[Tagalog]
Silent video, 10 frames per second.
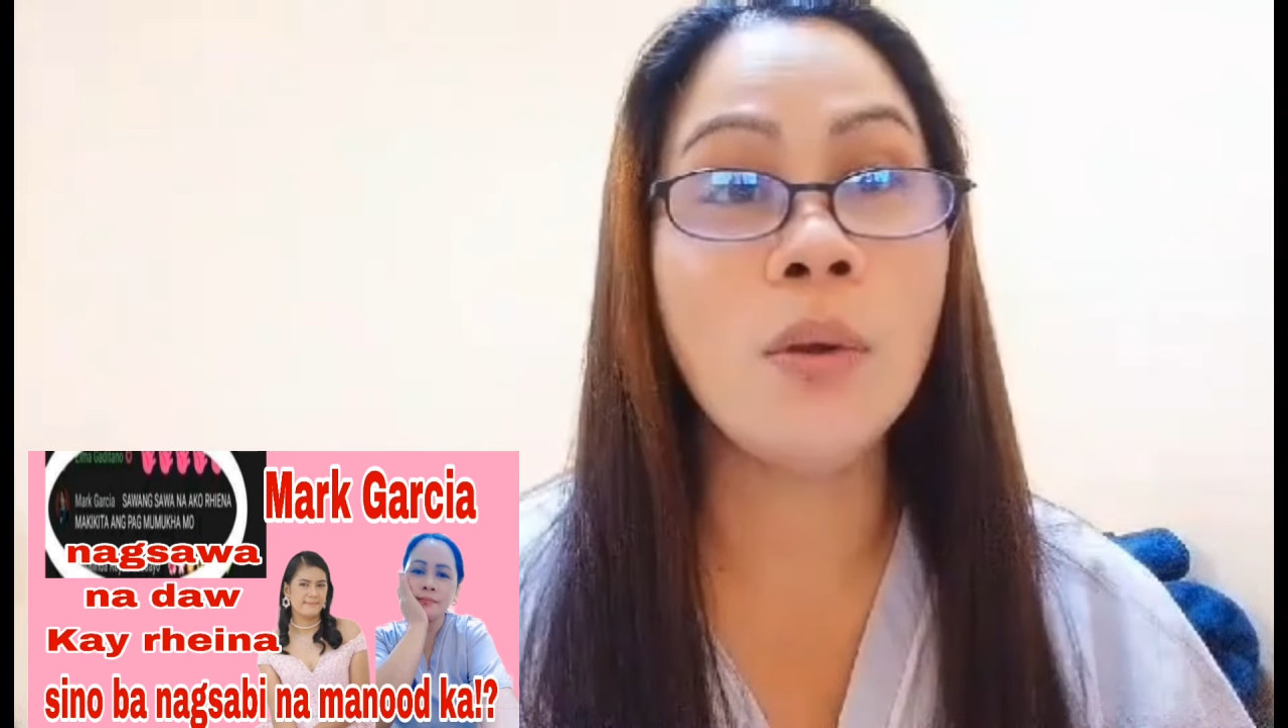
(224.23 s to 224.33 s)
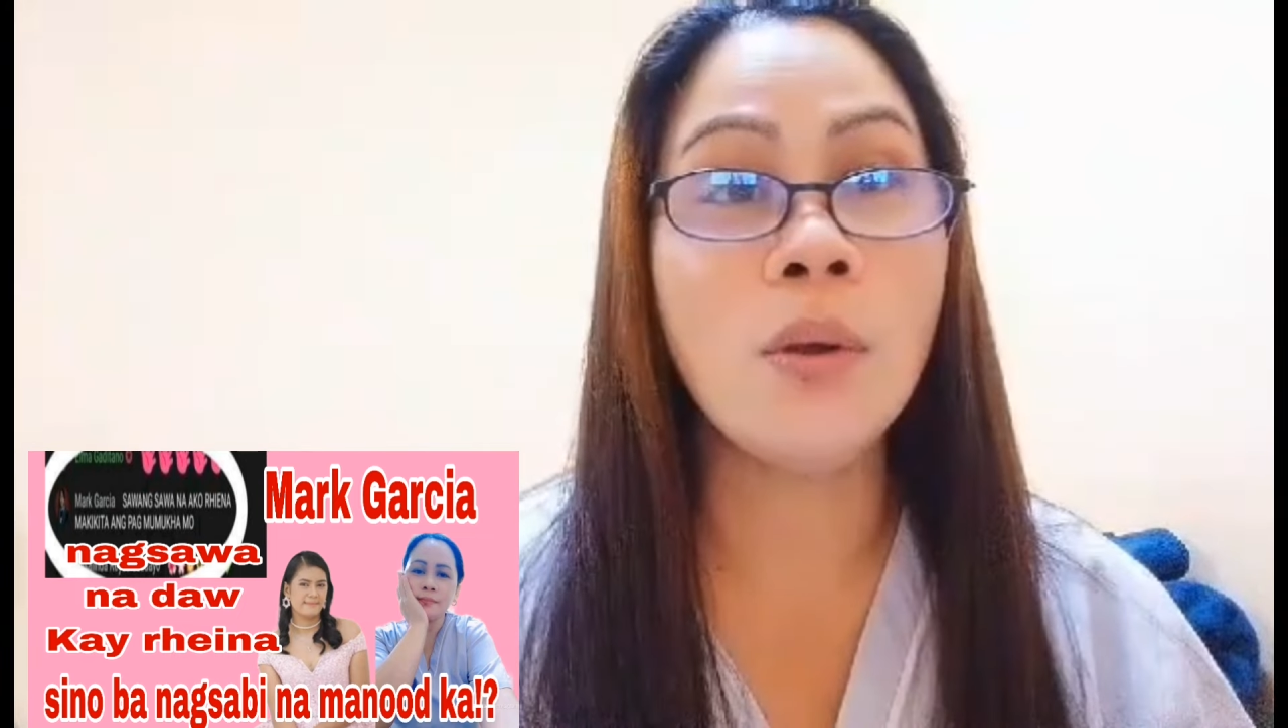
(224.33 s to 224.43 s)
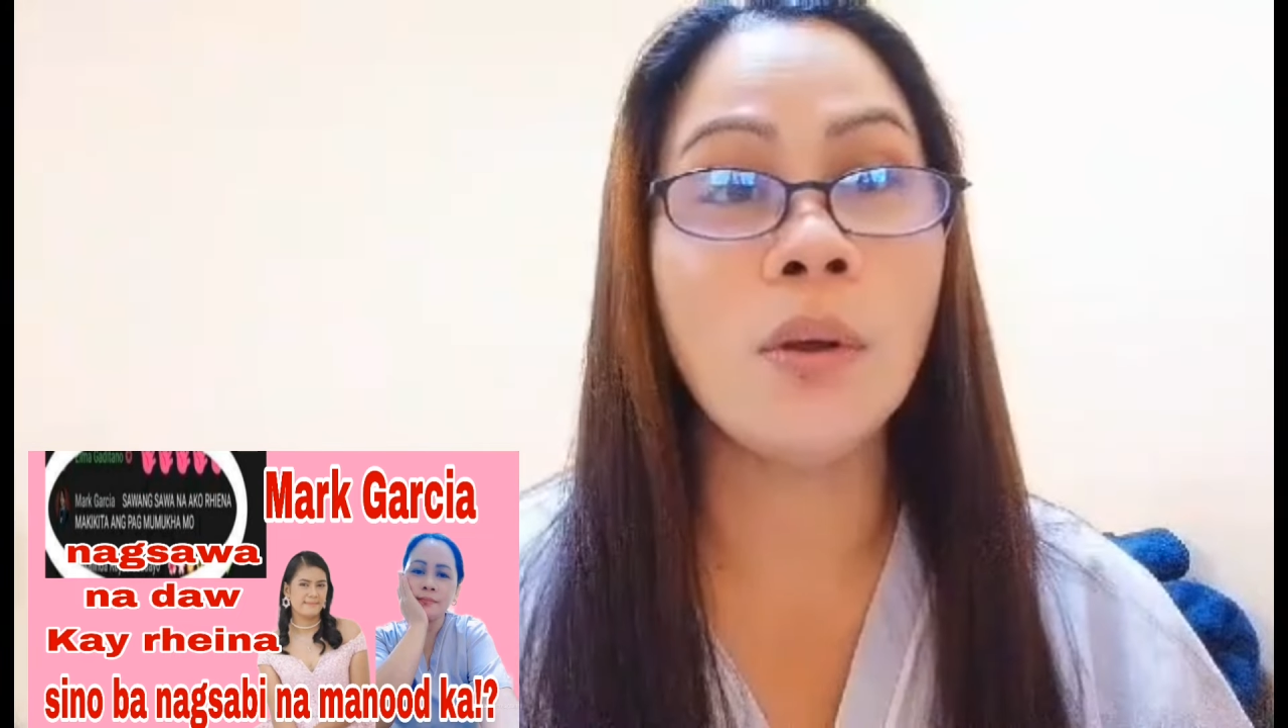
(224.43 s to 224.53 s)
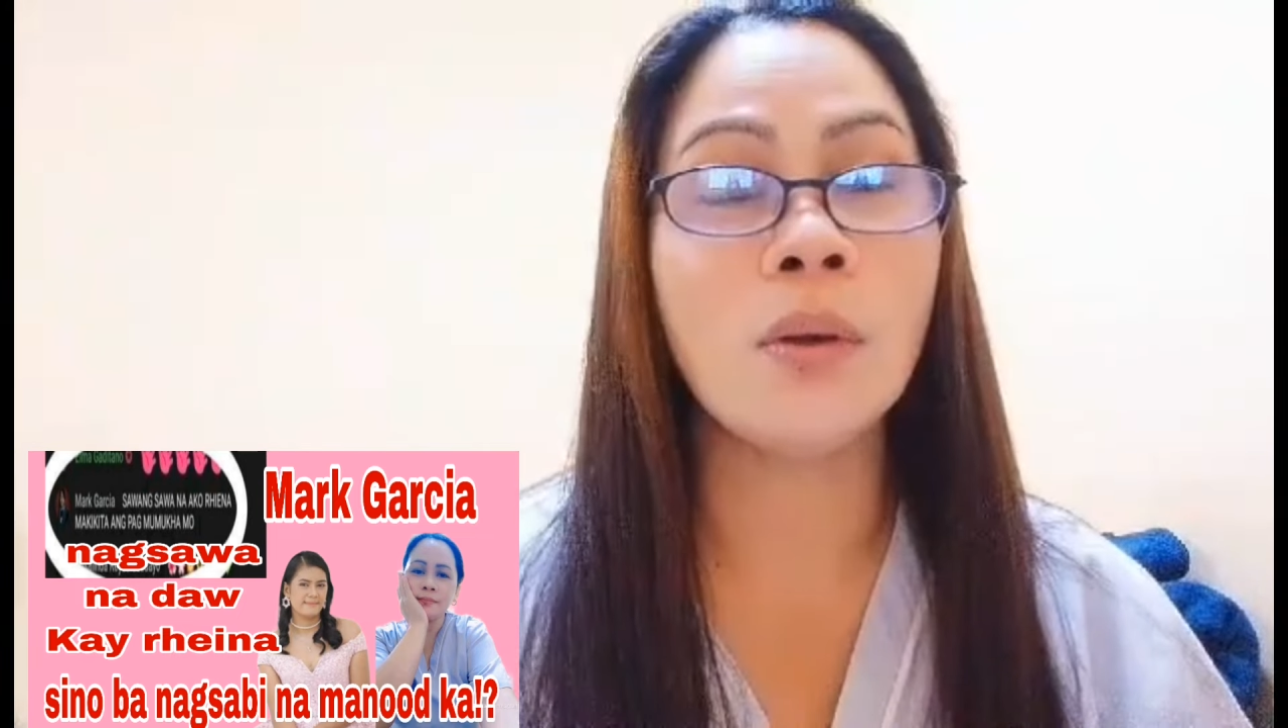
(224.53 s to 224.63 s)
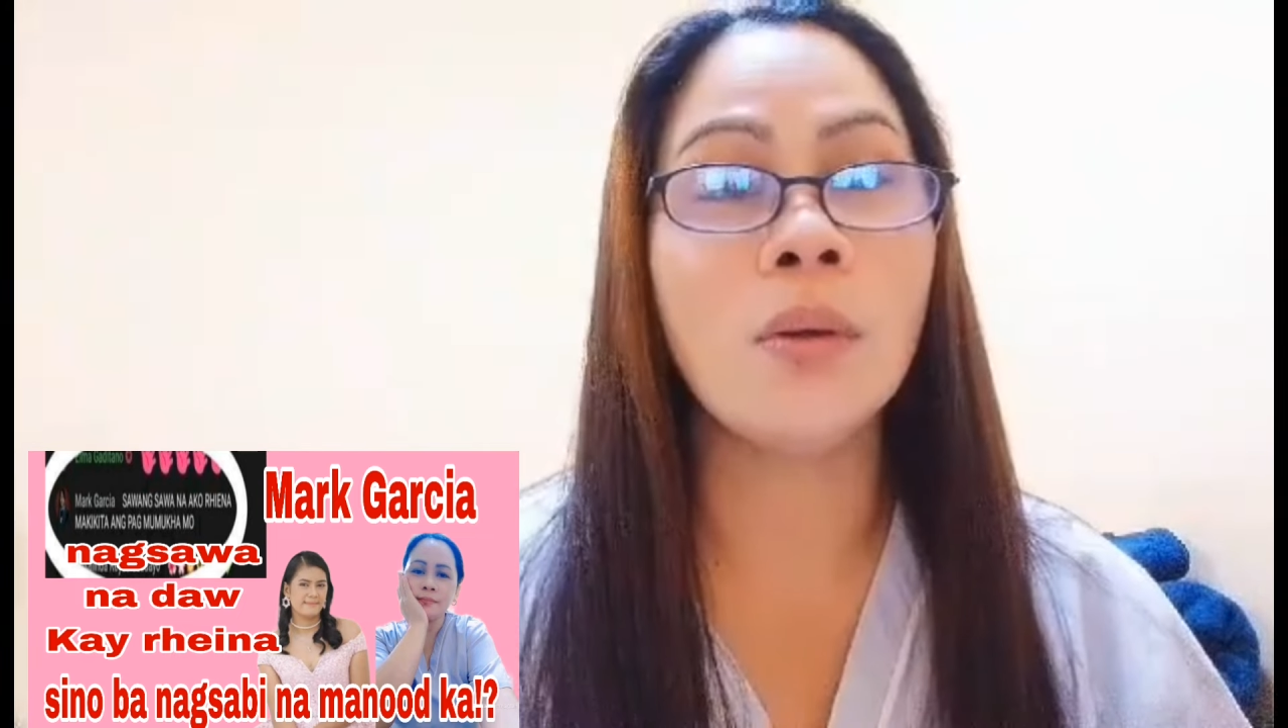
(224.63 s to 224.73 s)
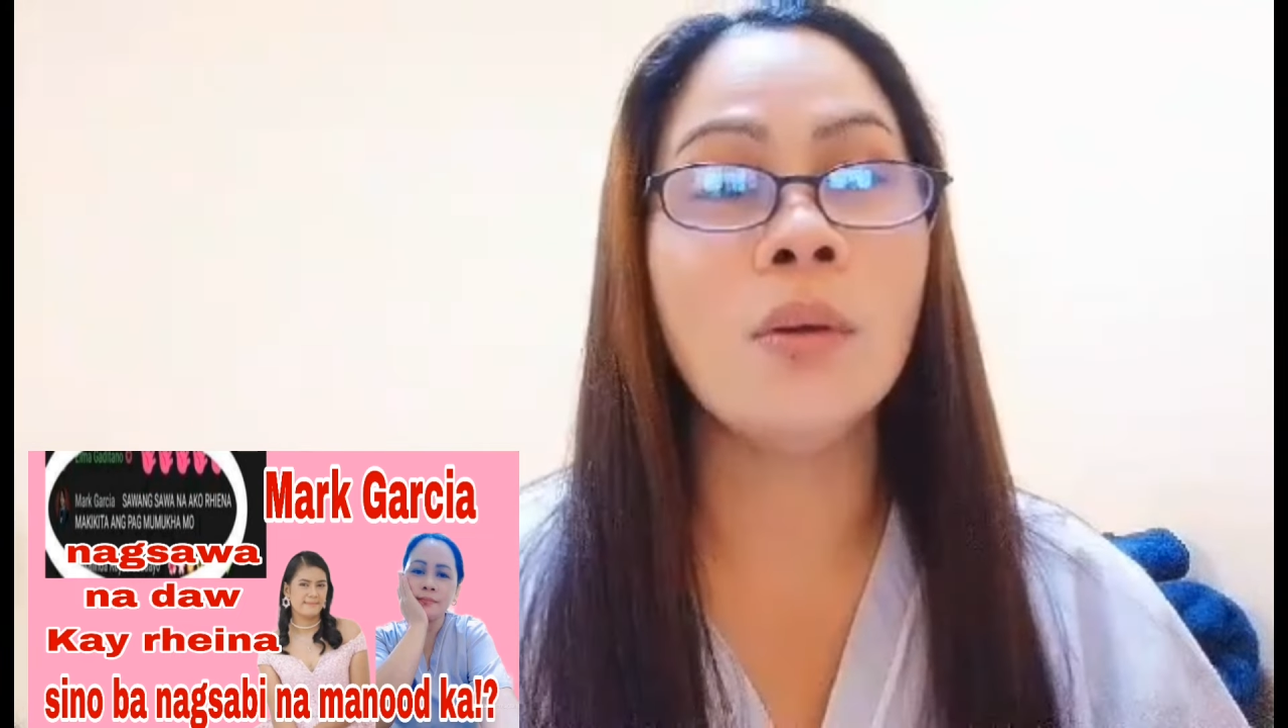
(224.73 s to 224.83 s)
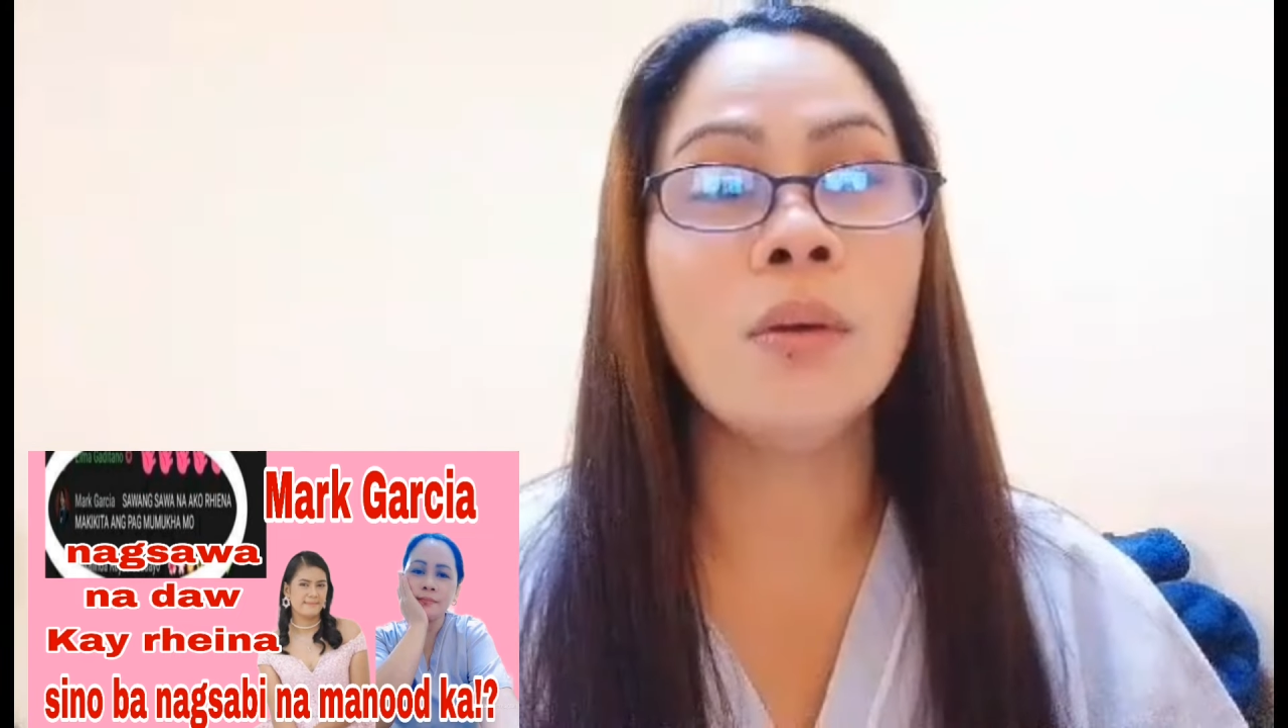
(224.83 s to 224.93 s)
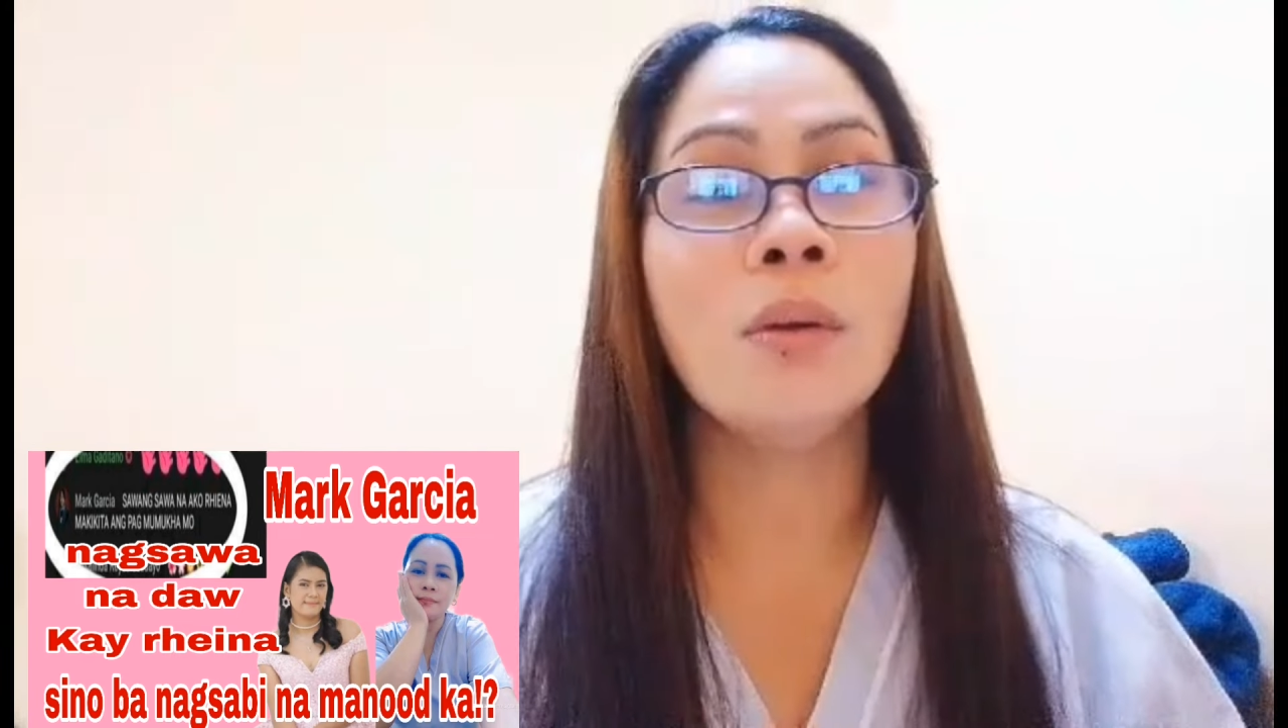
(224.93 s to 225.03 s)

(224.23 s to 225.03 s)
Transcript: no?